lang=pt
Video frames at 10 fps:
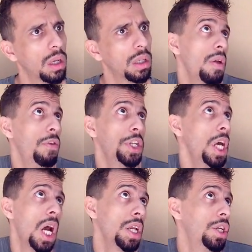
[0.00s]
só
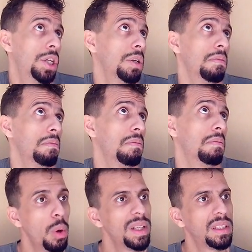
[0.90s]
refrigerante
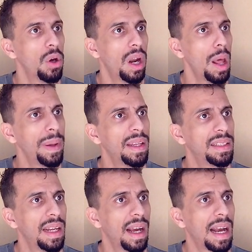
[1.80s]
mudou uma senhora lá pra
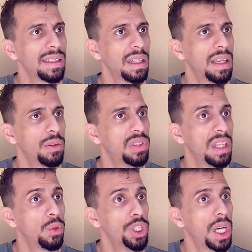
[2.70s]
terceira casa que é do
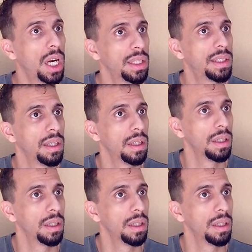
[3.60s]
signo de câncer.